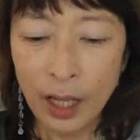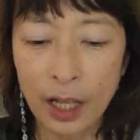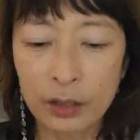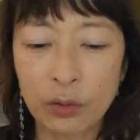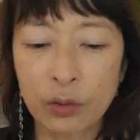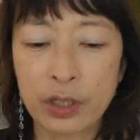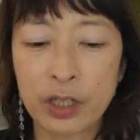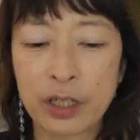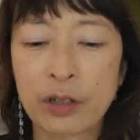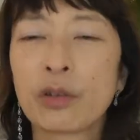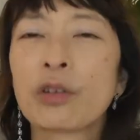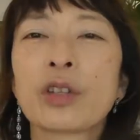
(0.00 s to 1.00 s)
あとい
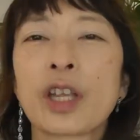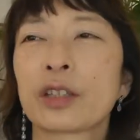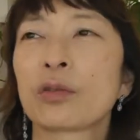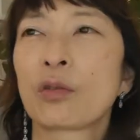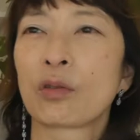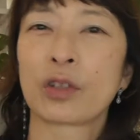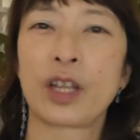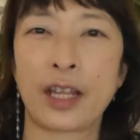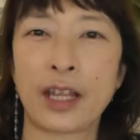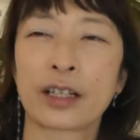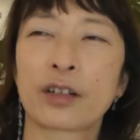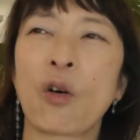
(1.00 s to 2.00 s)
ろいろなところで
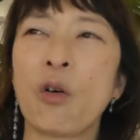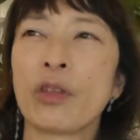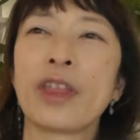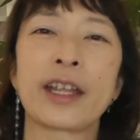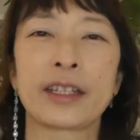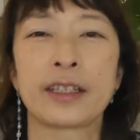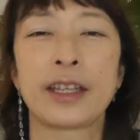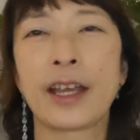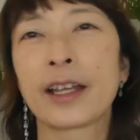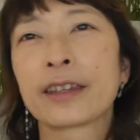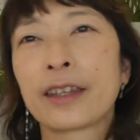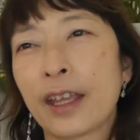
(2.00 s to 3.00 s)
ね困難に出
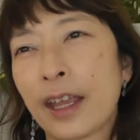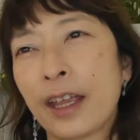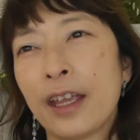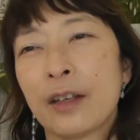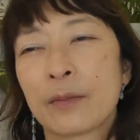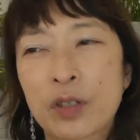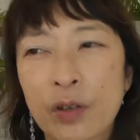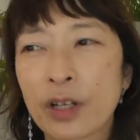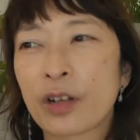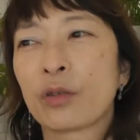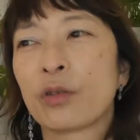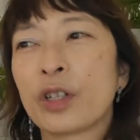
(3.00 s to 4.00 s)
会ってそ
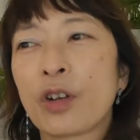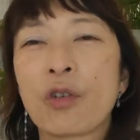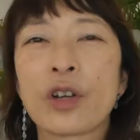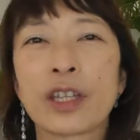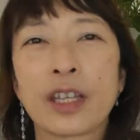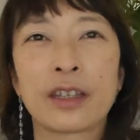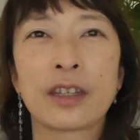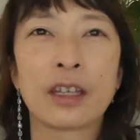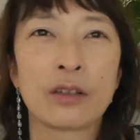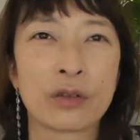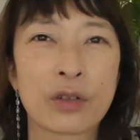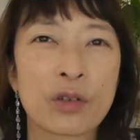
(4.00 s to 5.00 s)
れを乗り越えてって
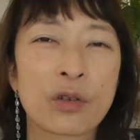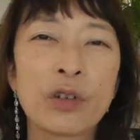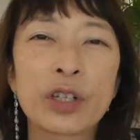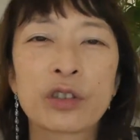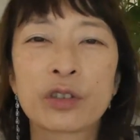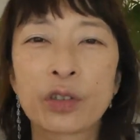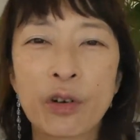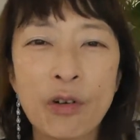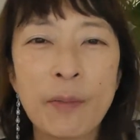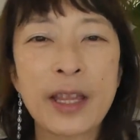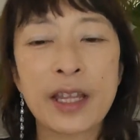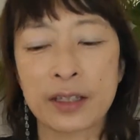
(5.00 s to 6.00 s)
いうすごい苦
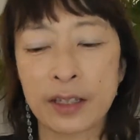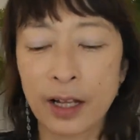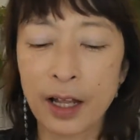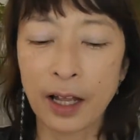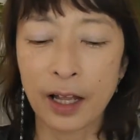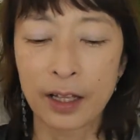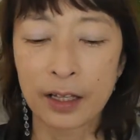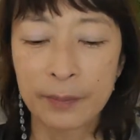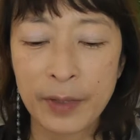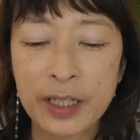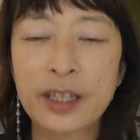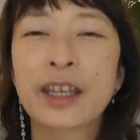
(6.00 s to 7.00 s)
労話が、
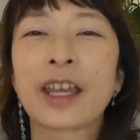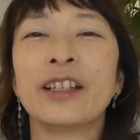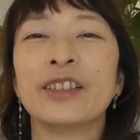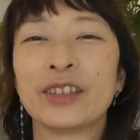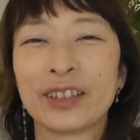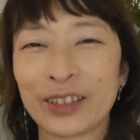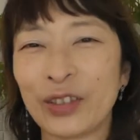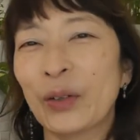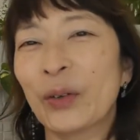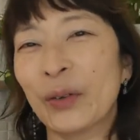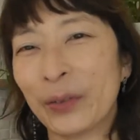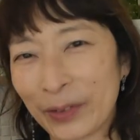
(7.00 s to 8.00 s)
まあ、聞けると
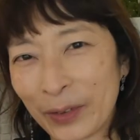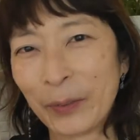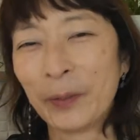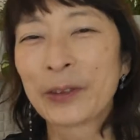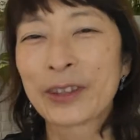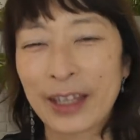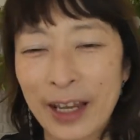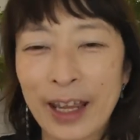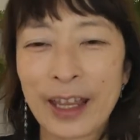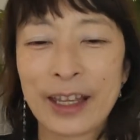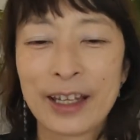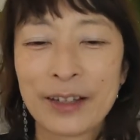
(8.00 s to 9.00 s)
思っ
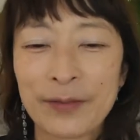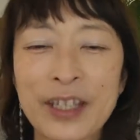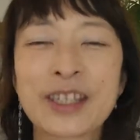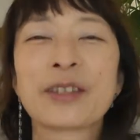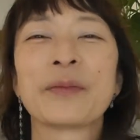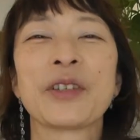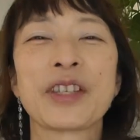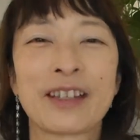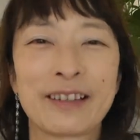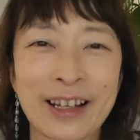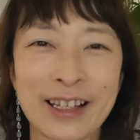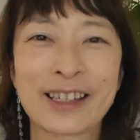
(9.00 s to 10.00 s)
て、まあ、質問して
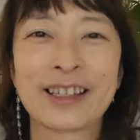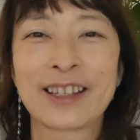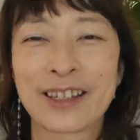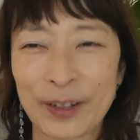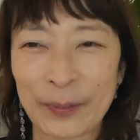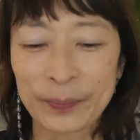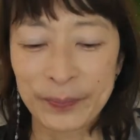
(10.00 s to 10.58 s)
るらしいんですよ。